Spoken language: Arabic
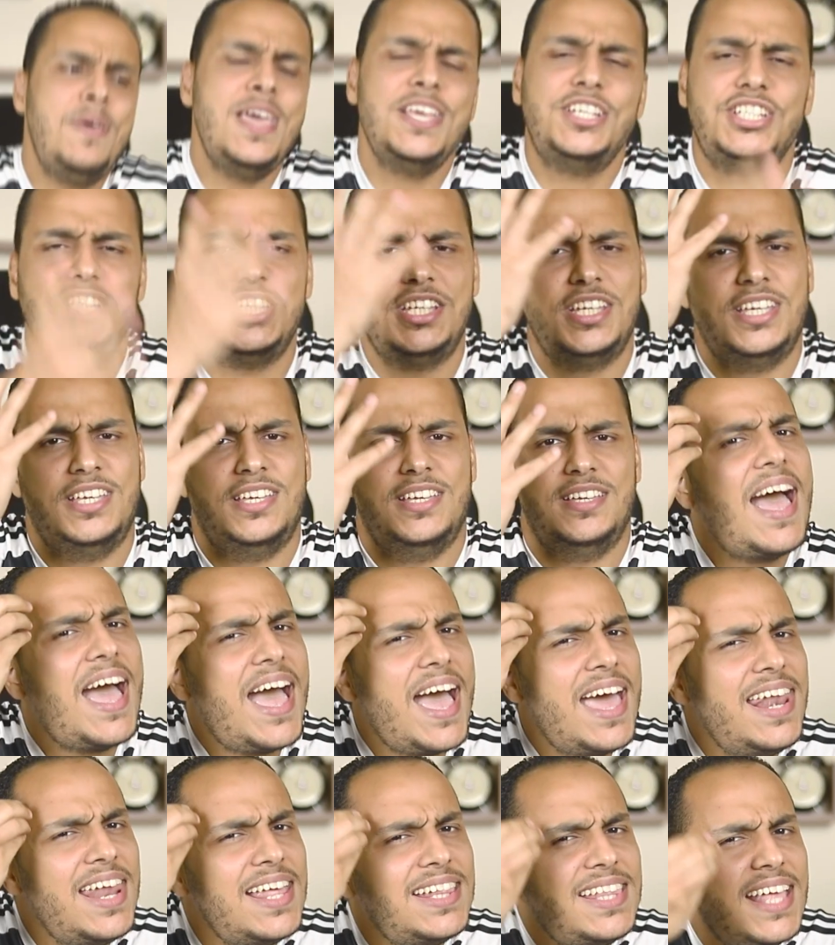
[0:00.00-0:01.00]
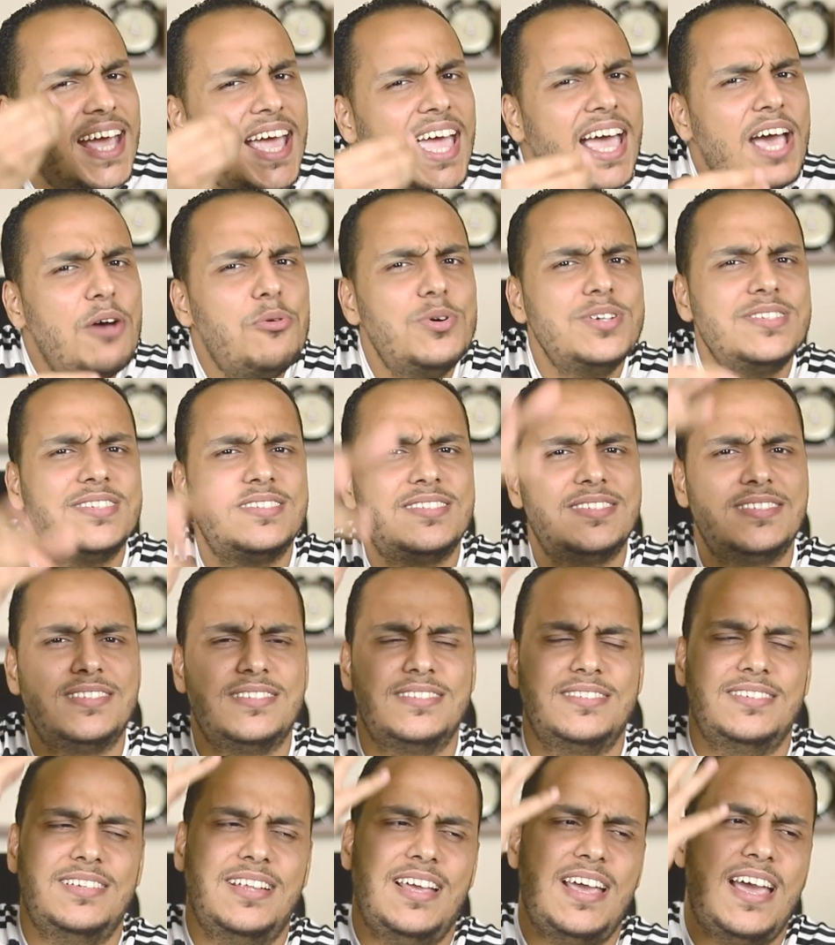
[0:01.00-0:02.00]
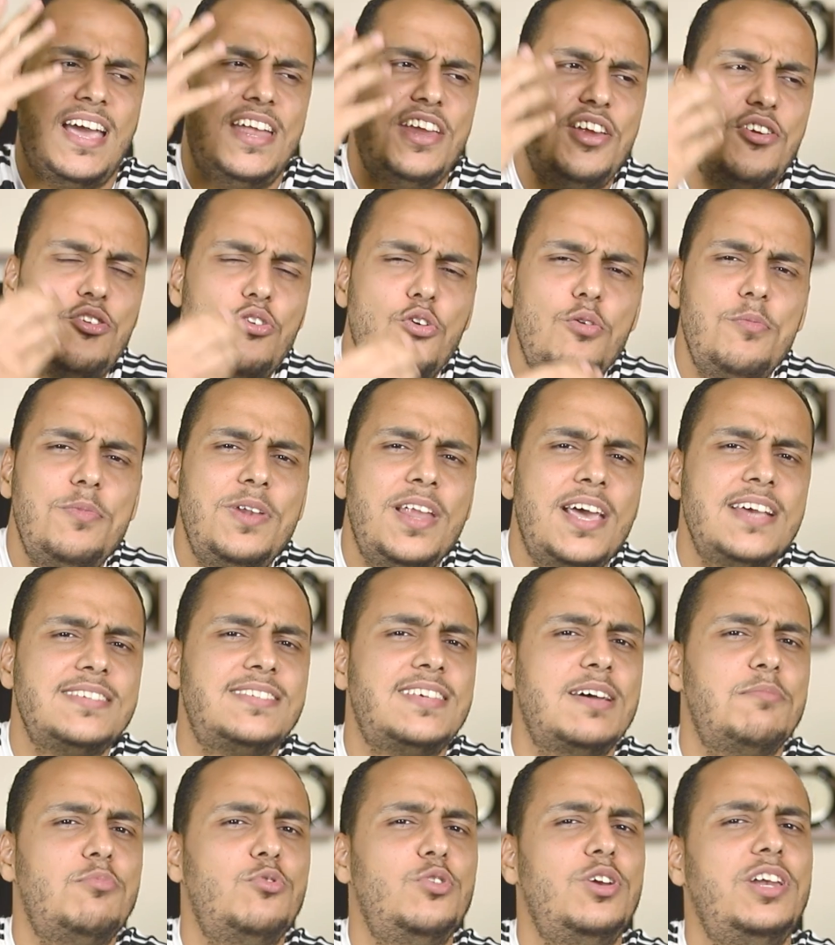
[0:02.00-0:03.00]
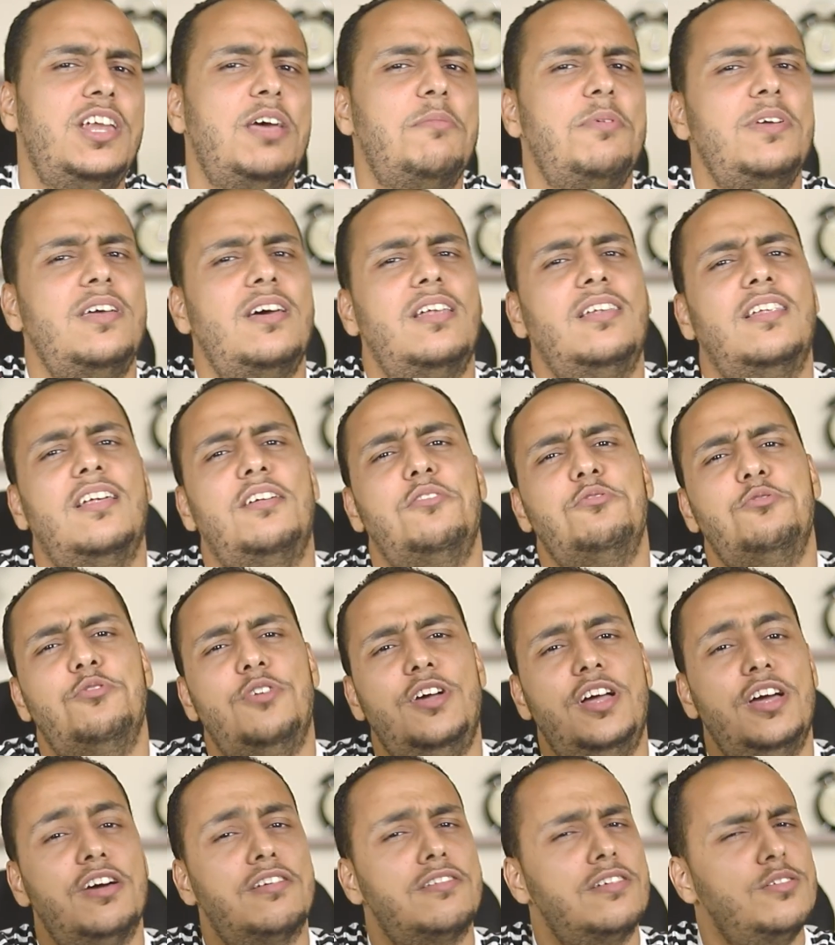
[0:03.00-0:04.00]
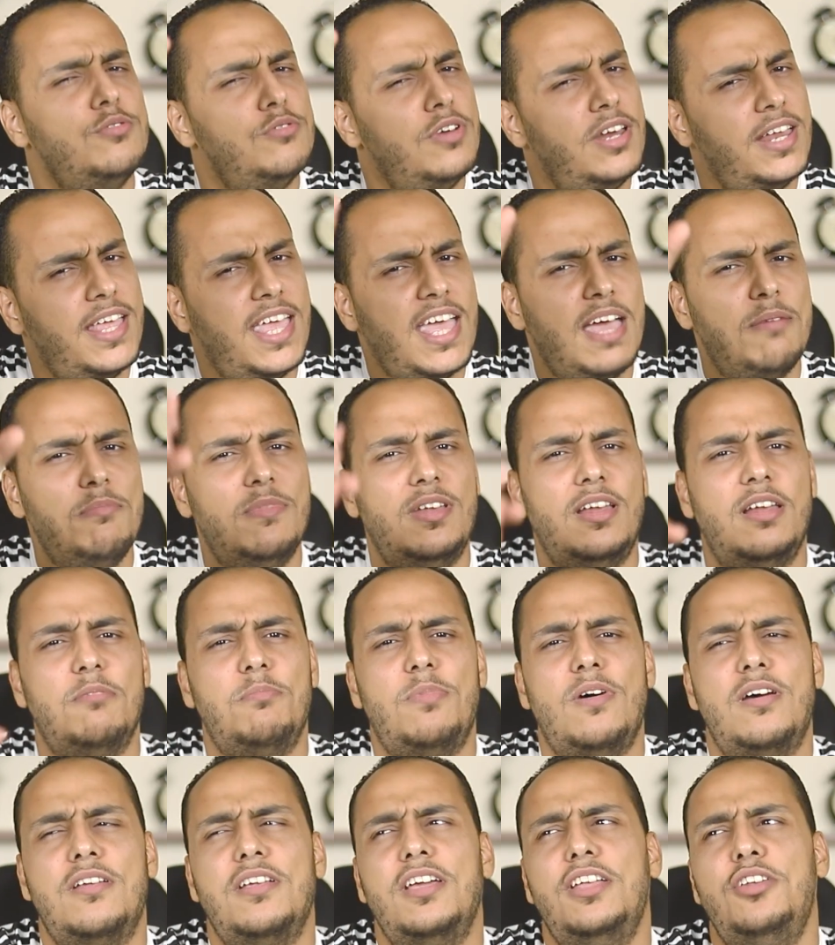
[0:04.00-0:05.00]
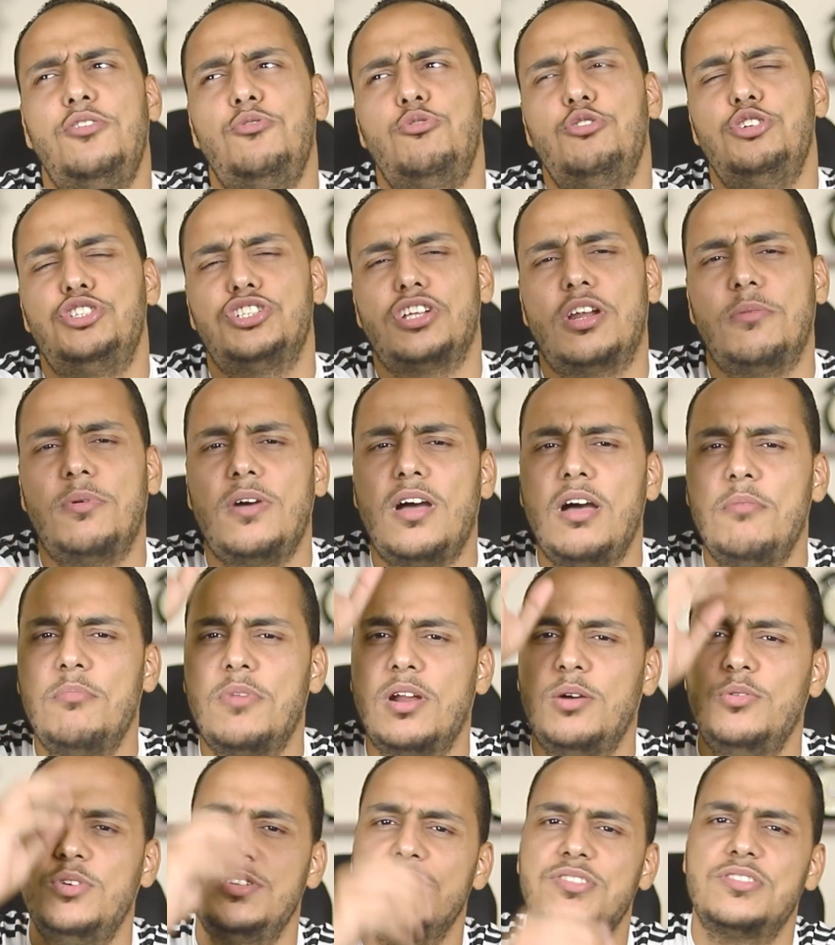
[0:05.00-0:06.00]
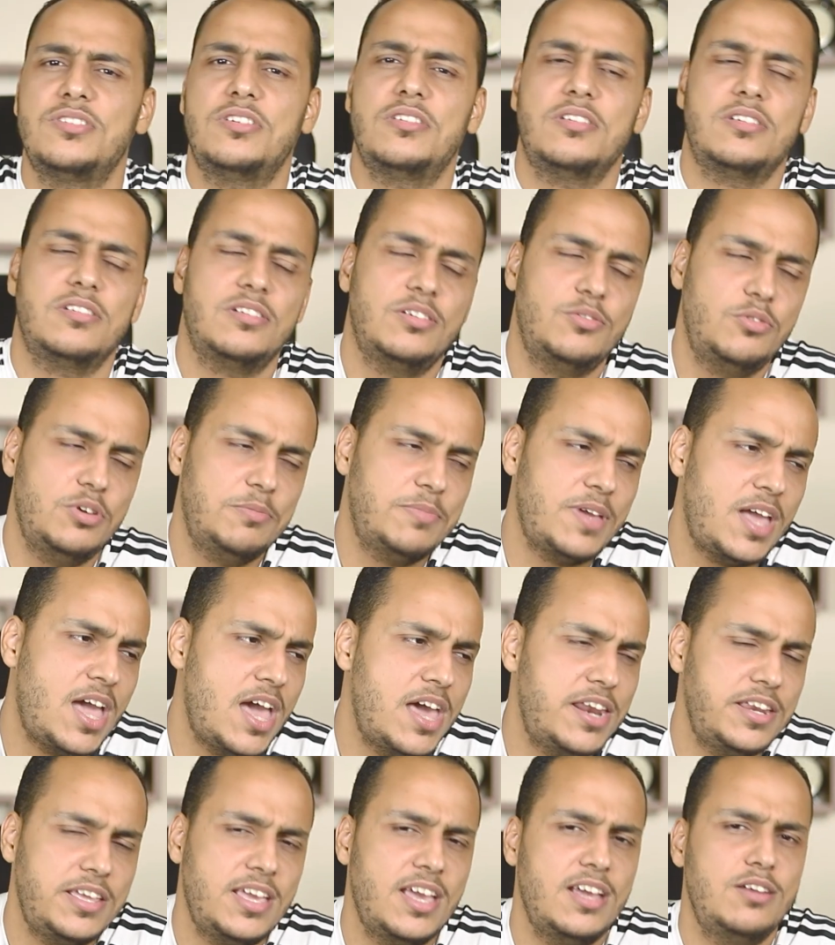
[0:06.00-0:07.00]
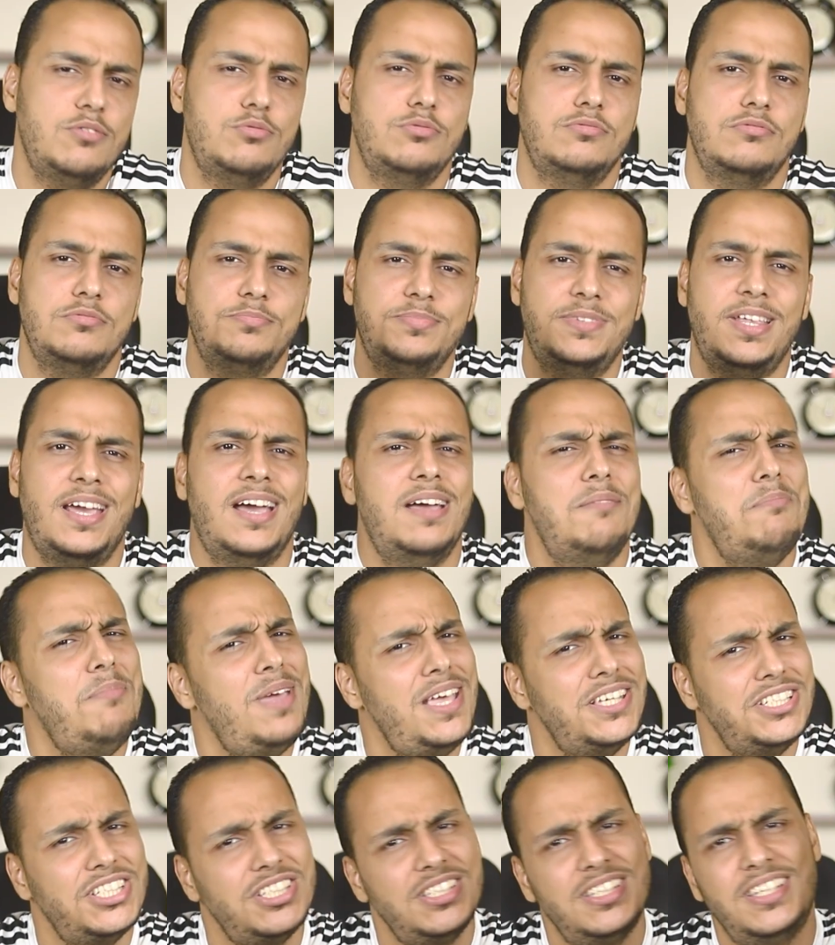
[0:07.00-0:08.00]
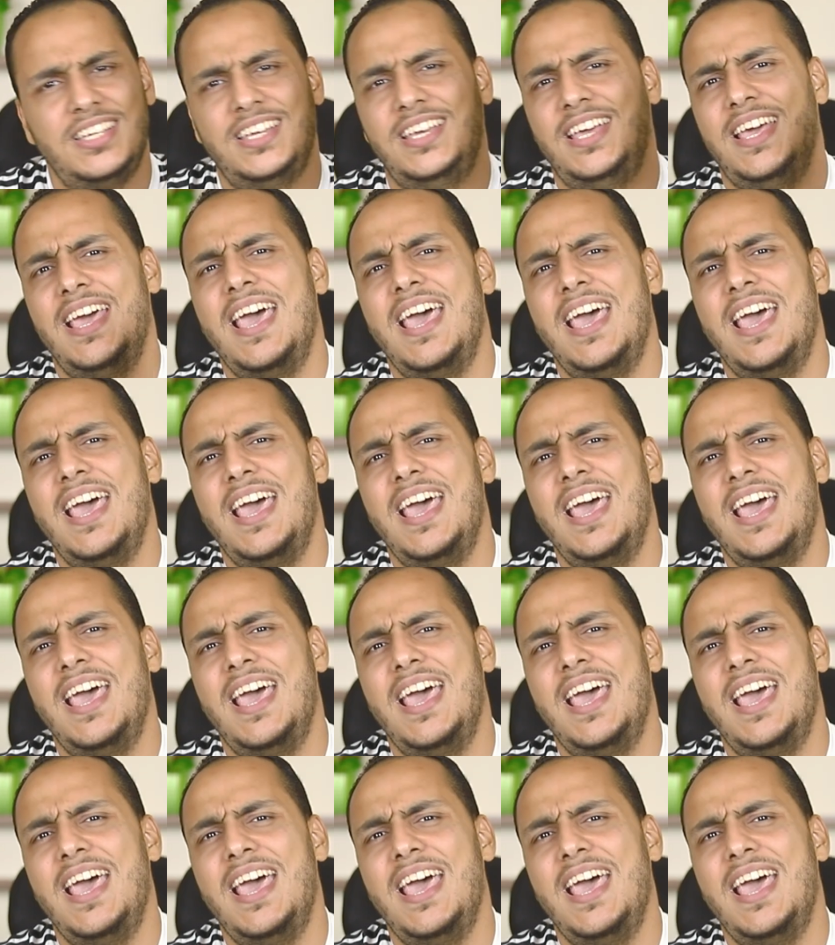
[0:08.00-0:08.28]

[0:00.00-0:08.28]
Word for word: ماشي هنتجاوز عن انهم نسبوا للنبي الله نوح الرجل الكامل البار انه يشرب خمره ويسكر ويبقى عريان وبتاع ماشي